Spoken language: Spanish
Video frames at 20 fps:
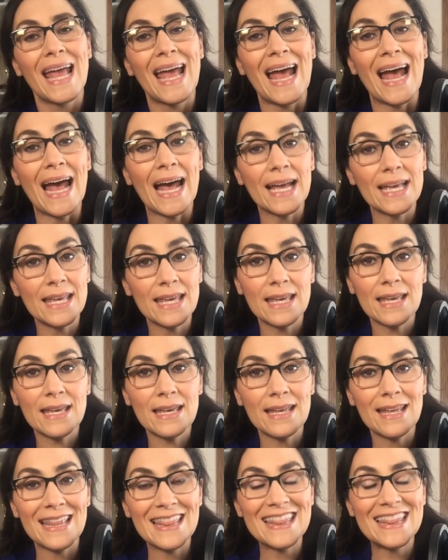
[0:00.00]

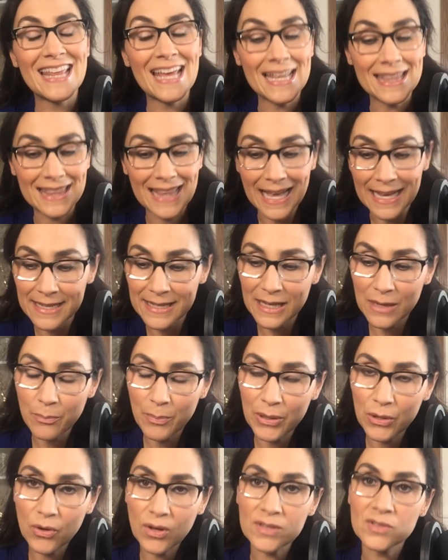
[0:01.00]
Ahí detallé,
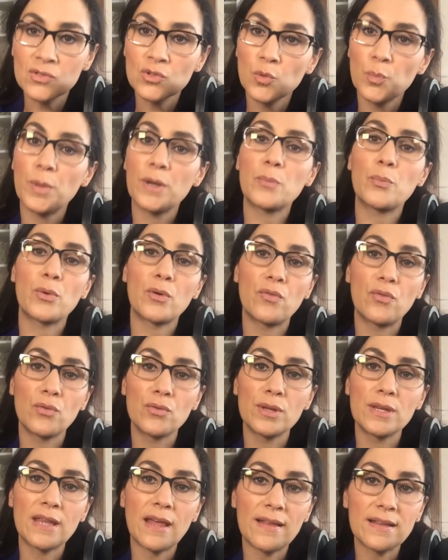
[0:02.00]
pero a súper
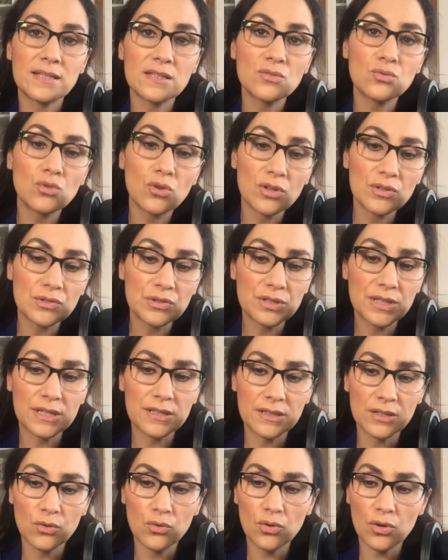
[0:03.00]
profundidad, ese es uno de esos
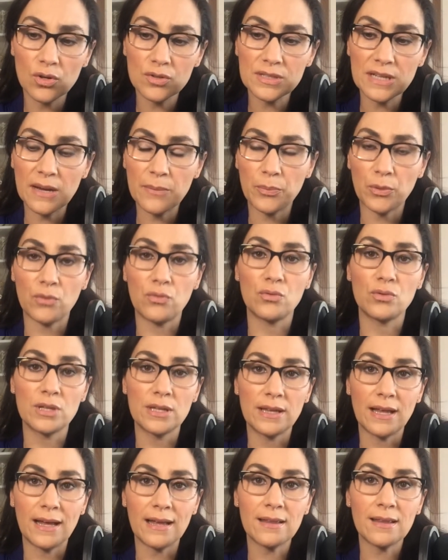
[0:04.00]
artículos a
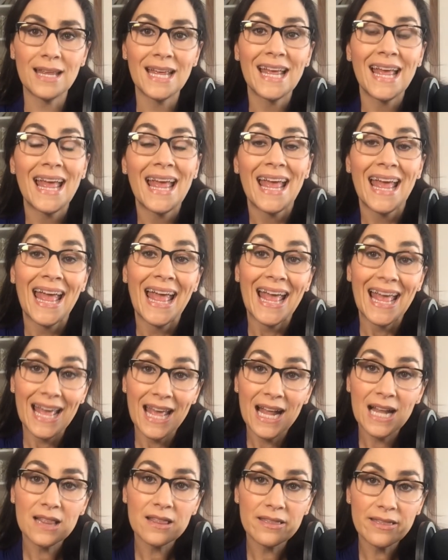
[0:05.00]
profundidad,
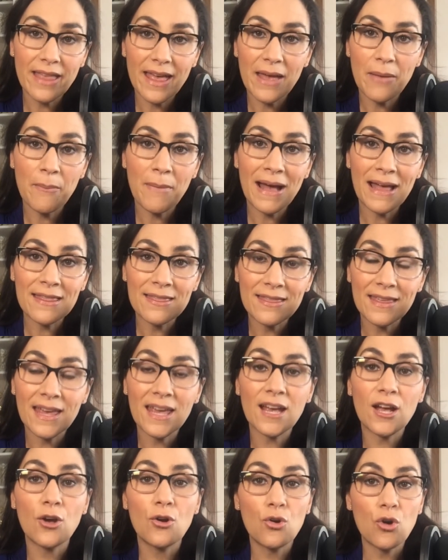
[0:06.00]
el tema
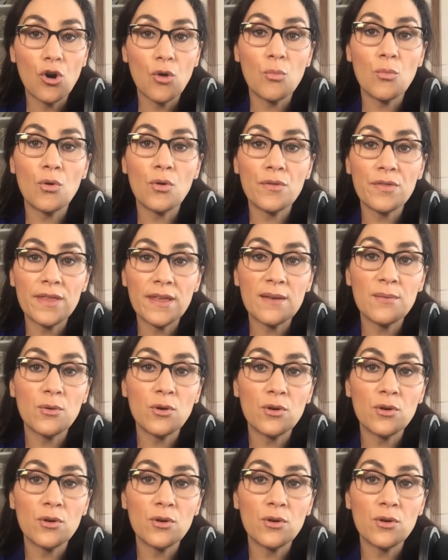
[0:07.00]
de cómo debo